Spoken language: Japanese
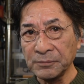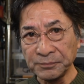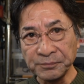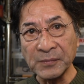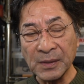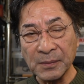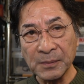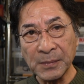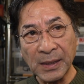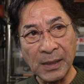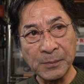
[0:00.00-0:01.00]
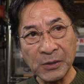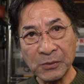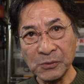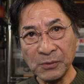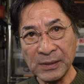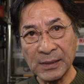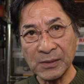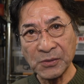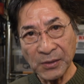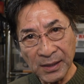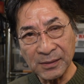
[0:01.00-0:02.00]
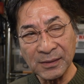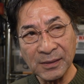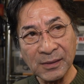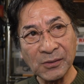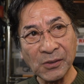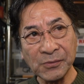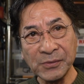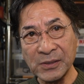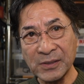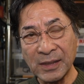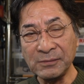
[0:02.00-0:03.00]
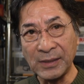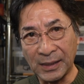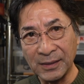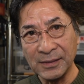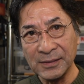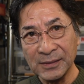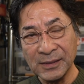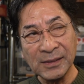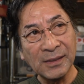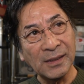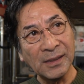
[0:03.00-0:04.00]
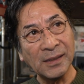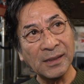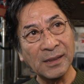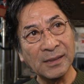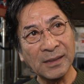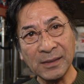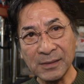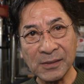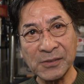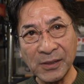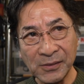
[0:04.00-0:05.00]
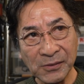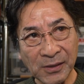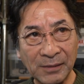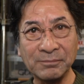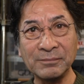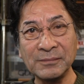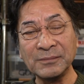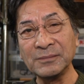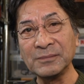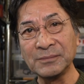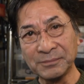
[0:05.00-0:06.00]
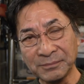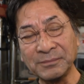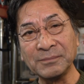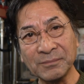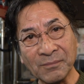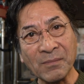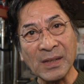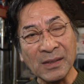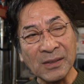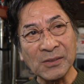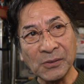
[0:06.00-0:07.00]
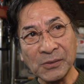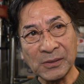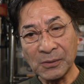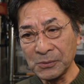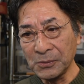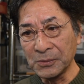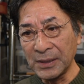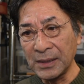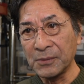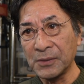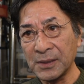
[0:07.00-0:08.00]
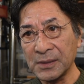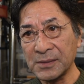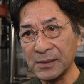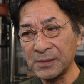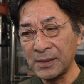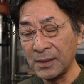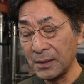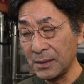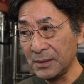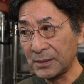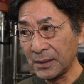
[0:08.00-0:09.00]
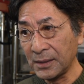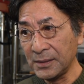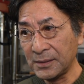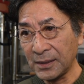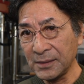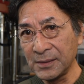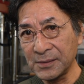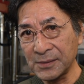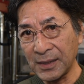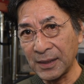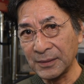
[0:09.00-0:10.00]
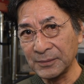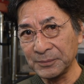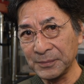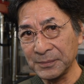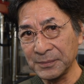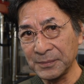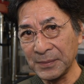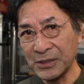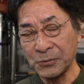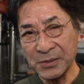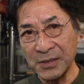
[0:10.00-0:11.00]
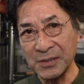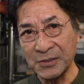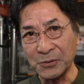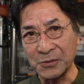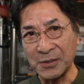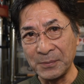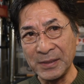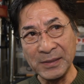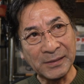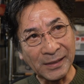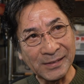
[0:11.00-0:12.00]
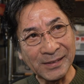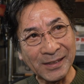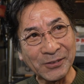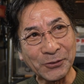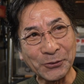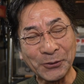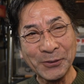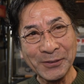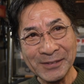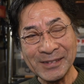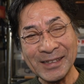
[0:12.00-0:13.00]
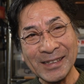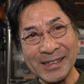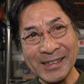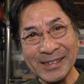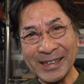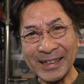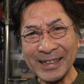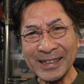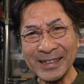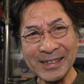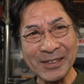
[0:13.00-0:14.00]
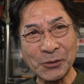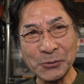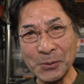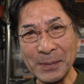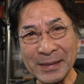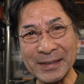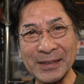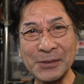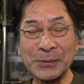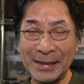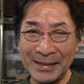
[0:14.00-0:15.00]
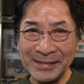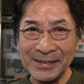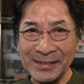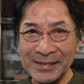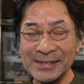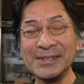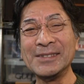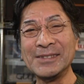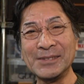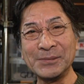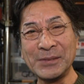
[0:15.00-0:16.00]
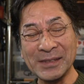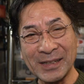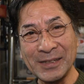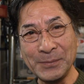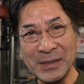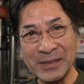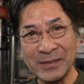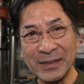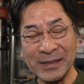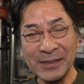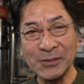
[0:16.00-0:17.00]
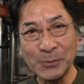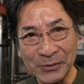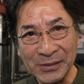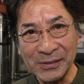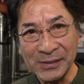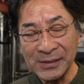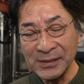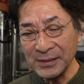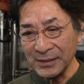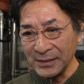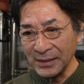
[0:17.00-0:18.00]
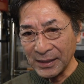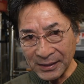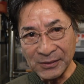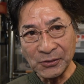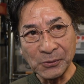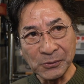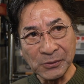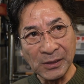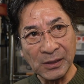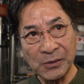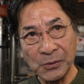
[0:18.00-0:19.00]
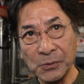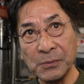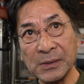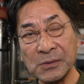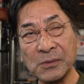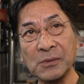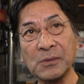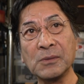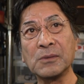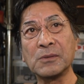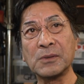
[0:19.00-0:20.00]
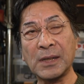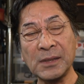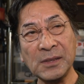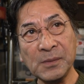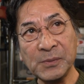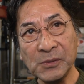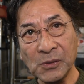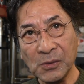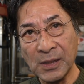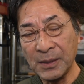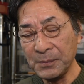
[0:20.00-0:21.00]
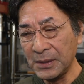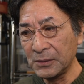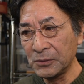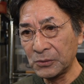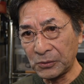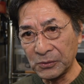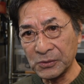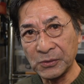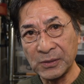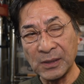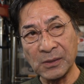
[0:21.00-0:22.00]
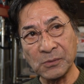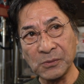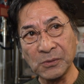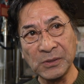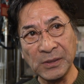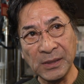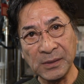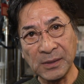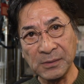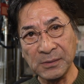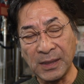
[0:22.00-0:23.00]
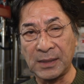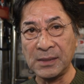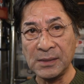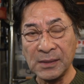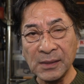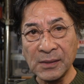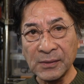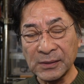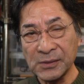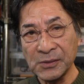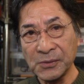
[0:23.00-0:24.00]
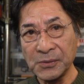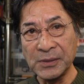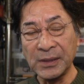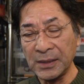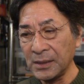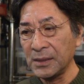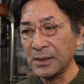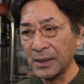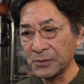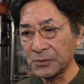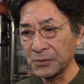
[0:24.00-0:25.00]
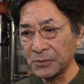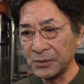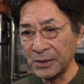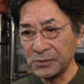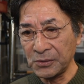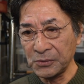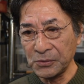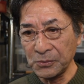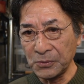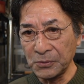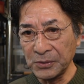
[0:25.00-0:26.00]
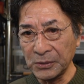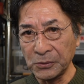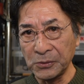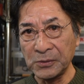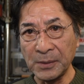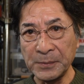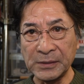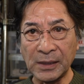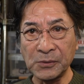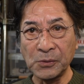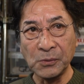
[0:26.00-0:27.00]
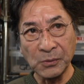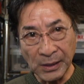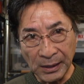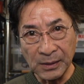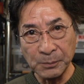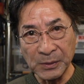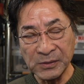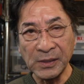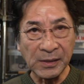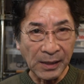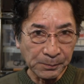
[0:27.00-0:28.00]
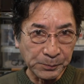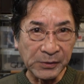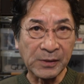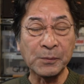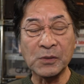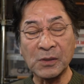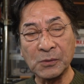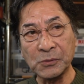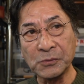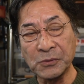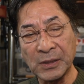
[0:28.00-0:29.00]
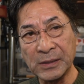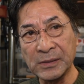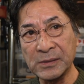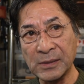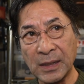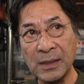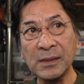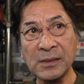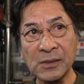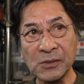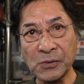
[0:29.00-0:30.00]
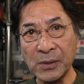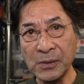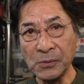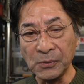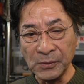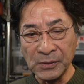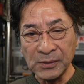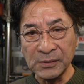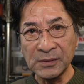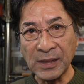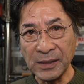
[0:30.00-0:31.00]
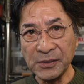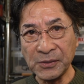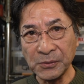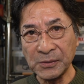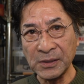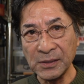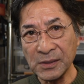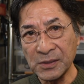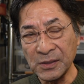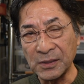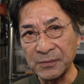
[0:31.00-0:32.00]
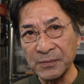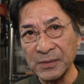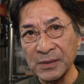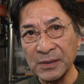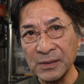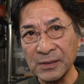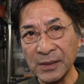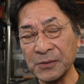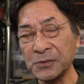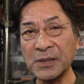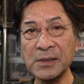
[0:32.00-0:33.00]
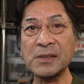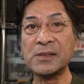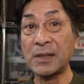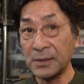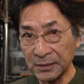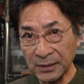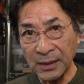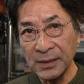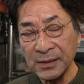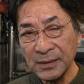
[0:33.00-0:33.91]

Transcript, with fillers: うんまあ、アミコンとは何ぞやどういうふうに使うんだえー、何が釣れるのか、うん、そういったことをねお話しさせていただいたんですが、まあ、正直と喋り足りないのとなかなかね言葉だけでは、うん、皆さんイメージが湧かないと思うんです。はい、ということで今日はそのライブの画面とそれからこの2年間ぐらい私の方でねあのテスト兆候で撮りためた動画、まあ、すでにアップしたものがほとんどなんですがそれの代表的なシーン代表的な使い方、